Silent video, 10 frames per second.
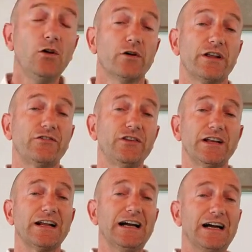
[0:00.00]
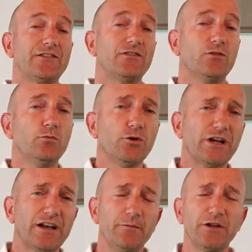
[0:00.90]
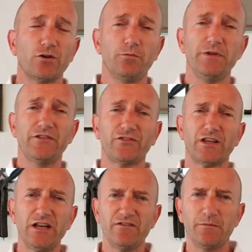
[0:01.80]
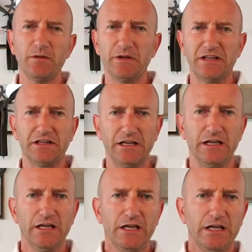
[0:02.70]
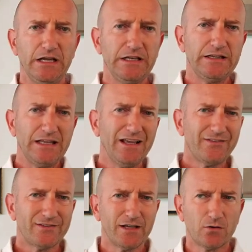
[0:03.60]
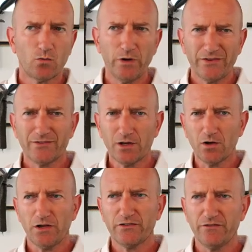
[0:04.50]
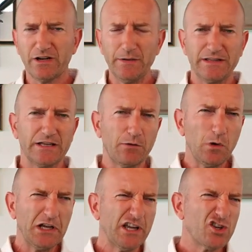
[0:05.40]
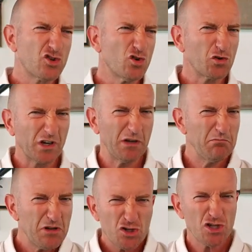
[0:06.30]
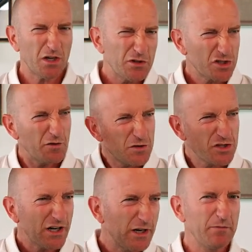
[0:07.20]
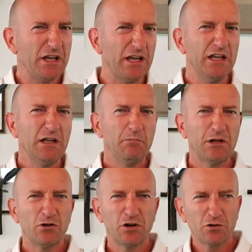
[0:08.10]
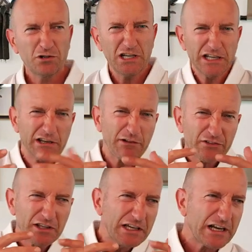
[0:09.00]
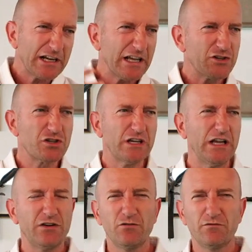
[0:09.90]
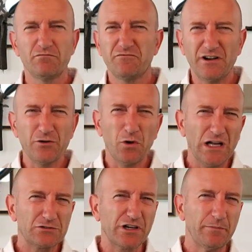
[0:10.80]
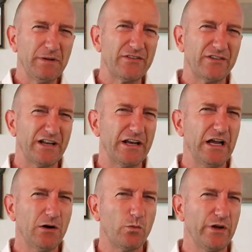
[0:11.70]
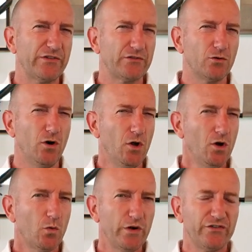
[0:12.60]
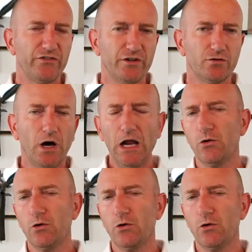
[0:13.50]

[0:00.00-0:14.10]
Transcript: Allora, sì ragazzi, un mio caro amico mi scrive e mi mette in testa questa cosa veramente che qualche giorno che mi gira, mi gira, mi gira le mie piccole rotelline, questi ingranaggi che non fanno altro che pensare a questo quesito.